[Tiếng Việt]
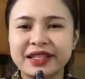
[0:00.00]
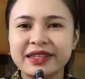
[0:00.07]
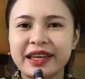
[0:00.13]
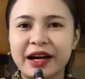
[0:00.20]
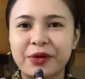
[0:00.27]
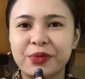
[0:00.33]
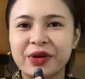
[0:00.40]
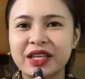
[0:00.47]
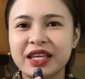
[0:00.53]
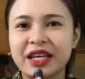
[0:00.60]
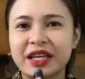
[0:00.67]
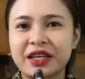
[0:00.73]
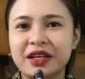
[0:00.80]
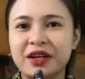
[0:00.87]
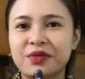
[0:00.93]
Mến chào quý
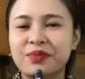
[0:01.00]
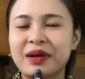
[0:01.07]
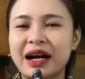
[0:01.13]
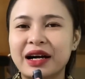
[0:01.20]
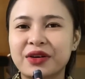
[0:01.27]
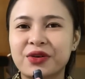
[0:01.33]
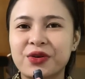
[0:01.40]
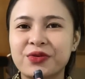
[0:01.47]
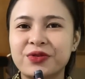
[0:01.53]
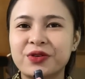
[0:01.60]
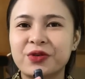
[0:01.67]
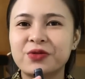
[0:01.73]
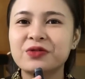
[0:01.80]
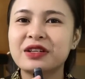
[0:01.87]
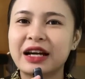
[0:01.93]
vị, ông bà cô
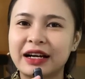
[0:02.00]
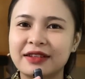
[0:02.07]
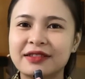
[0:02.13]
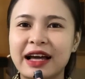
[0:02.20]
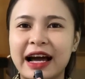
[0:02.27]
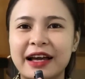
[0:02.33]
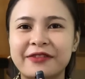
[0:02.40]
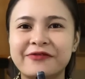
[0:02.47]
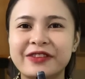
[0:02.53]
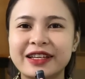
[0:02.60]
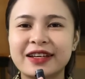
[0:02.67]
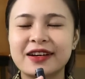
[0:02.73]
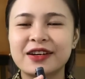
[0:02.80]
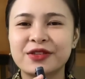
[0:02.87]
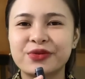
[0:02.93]
chú trở lại
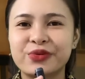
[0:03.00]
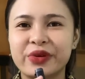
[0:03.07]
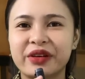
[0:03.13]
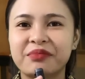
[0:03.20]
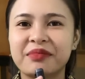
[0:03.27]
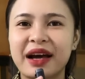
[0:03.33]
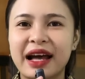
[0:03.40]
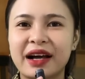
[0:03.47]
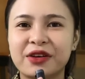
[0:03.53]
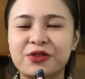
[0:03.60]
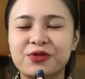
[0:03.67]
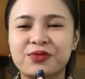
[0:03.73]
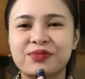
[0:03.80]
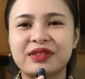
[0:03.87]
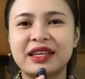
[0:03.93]
với kênh Chuyện Ma
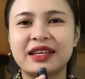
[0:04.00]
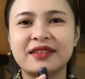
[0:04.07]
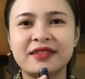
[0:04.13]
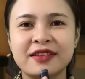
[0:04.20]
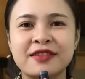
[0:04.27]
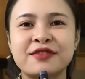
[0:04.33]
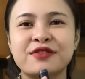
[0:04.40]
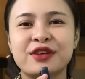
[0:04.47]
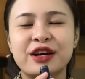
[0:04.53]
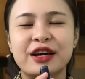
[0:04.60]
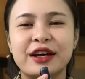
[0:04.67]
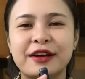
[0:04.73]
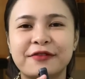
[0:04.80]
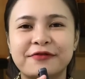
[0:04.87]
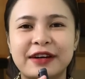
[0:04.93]
cùng Thiên Như.
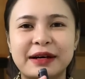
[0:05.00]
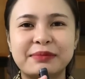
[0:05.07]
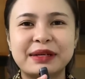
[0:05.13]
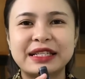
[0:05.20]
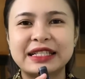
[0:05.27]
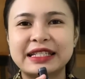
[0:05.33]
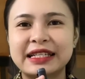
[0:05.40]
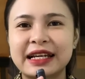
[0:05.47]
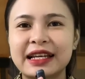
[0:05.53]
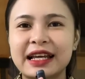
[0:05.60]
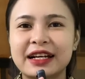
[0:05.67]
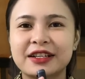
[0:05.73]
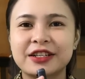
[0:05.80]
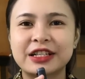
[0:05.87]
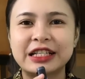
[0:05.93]
Và mình sẽ
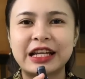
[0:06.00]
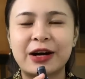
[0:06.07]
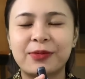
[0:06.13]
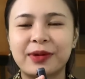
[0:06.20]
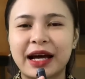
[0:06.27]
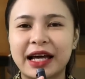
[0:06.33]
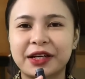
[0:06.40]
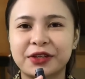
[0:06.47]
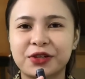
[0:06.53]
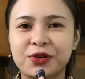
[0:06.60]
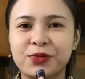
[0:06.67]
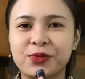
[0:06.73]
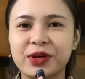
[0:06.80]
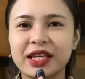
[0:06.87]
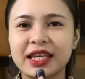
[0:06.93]
là người đồng hành
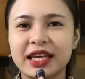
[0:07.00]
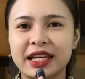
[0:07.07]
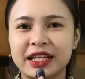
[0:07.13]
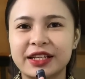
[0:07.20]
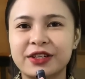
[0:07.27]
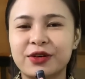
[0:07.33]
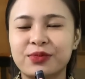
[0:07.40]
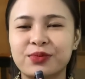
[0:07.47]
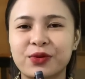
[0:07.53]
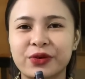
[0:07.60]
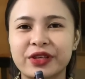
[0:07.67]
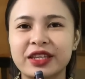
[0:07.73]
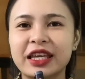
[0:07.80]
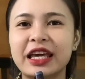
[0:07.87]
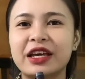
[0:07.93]
cùng quý vị trong
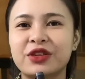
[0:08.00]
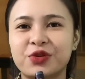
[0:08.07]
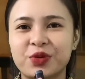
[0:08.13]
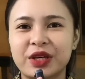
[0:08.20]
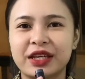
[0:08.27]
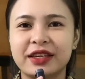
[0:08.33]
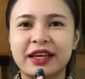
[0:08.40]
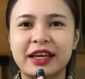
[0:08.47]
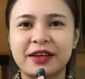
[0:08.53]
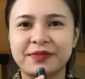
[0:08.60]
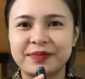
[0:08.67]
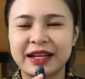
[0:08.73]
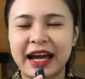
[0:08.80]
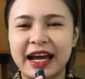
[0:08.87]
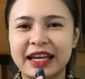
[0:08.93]
buổi nghe chuyện ngày
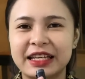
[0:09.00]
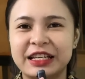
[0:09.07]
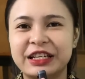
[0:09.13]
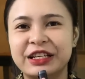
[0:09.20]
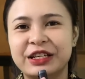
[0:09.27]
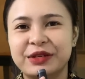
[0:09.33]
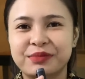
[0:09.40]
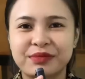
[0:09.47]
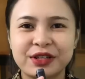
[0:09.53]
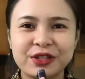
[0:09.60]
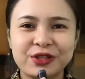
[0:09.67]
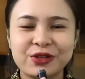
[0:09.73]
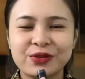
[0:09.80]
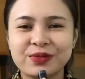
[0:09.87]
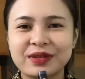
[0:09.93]
hôm nay.
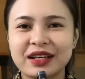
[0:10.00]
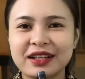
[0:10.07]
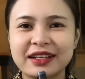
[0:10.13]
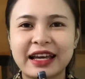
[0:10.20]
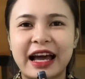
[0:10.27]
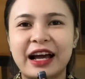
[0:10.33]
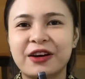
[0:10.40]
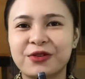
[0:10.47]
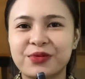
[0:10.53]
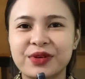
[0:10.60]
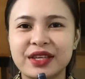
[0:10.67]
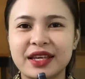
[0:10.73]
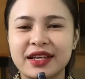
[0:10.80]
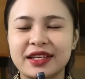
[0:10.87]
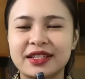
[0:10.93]
Mến chúc tất cả
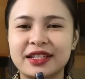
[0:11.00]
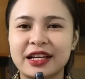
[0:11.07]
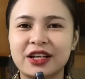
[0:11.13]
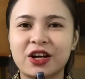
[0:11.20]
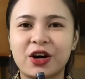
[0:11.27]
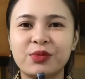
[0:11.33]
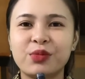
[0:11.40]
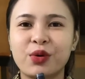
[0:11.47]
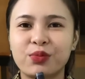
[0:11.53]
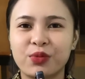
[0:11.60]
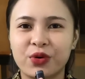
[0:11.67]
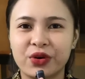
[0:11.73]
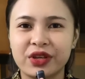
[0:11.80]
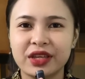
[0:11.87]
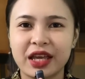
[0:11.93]
quý vị sẽ có
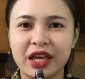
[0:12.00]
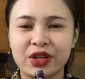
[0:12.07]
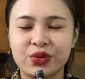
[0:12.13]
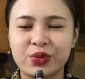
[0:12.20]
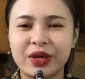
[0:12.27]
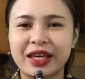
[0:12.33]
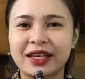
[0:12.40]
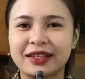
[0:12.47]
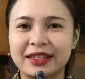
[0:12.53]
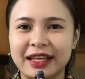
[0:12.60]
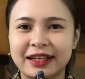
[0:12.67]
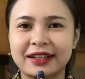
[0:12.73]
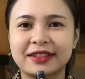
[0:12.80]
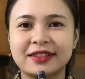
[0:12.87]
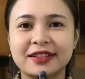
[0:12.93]
một buổi nghe chuyện
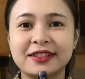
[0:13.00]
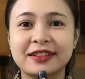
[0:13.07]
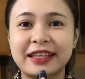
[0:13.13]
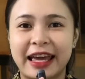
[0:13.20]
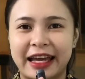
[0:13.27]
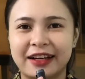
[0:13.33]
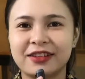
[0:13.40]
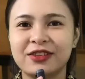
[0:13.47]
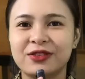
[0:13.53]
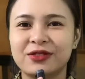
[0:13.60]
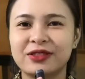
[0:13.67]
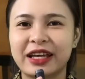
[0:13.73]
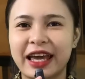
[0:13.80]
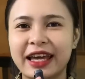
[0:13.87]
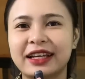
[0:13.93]
thiệt là thư giãn
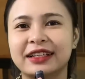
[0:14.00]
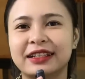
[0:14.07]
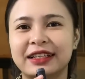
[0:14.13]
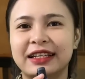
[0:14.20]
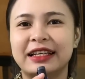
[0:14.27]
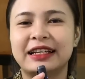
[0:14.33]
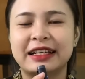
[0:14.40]
luôn nghe.